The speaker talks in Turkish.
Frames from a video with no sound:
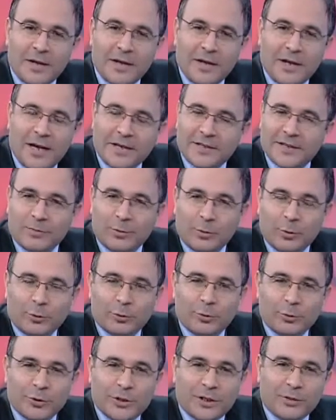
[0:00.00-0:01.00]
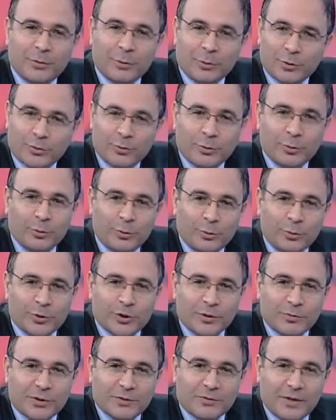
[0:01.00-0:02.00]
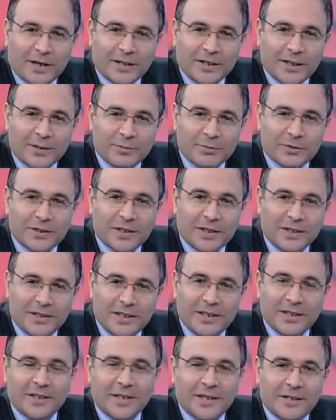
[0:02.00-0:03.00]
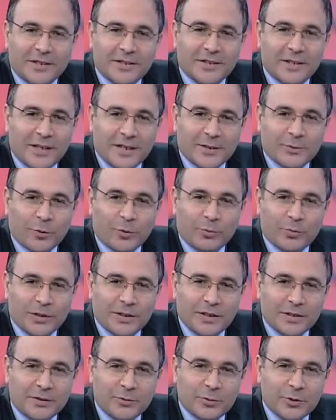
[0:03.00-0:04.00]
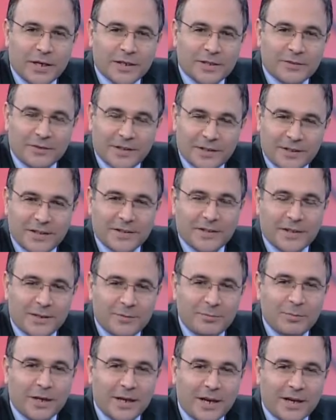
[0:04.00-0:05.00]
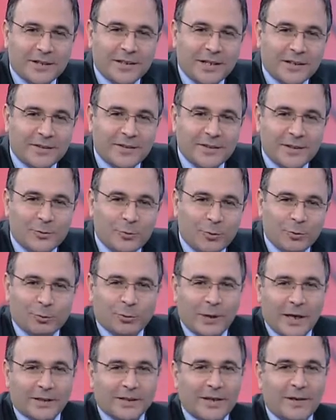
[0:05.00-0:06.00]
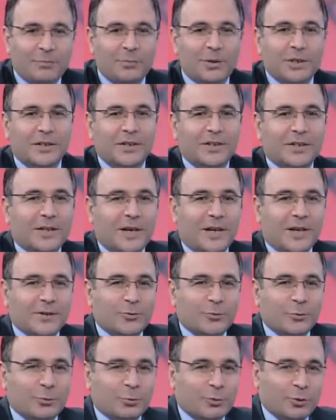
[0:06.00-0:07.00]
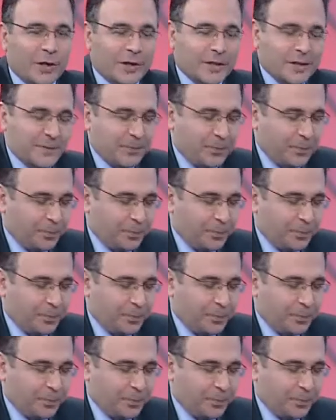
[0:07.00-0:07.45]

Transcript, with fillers: Her zaman olduğu gibi Osman Ünlü hocamız var yanımızda. Yine kendisiyle sohbet edeceğiz ve sizlerin merak ettiği konulardan birini daha soracağız.